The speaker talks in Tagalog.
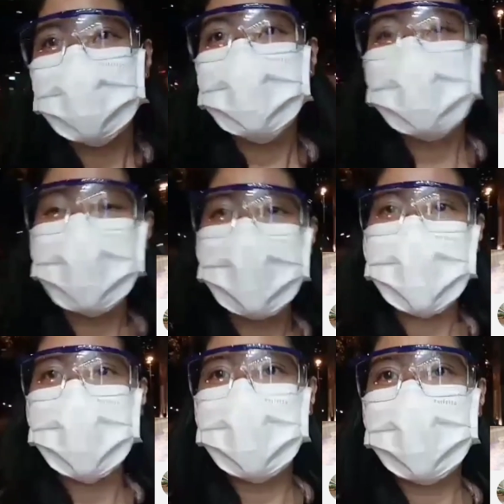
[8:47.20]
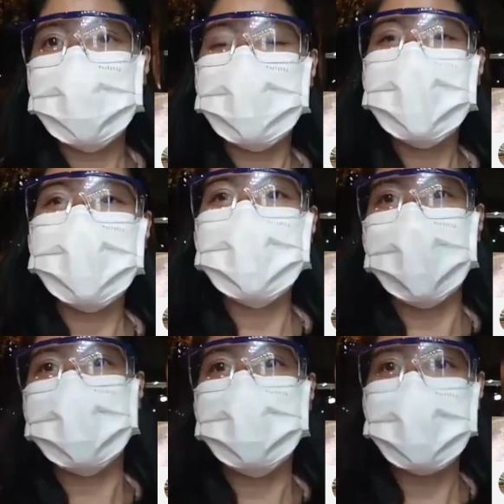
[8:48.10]
ayan bunsoy uh, ah,
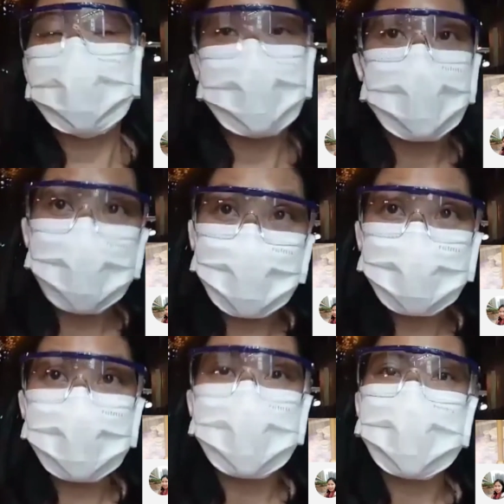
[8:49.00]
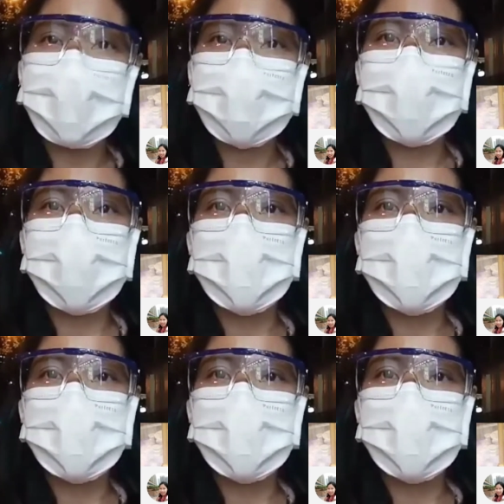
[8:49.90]
ayan ang wish ko sa iyo sa birthday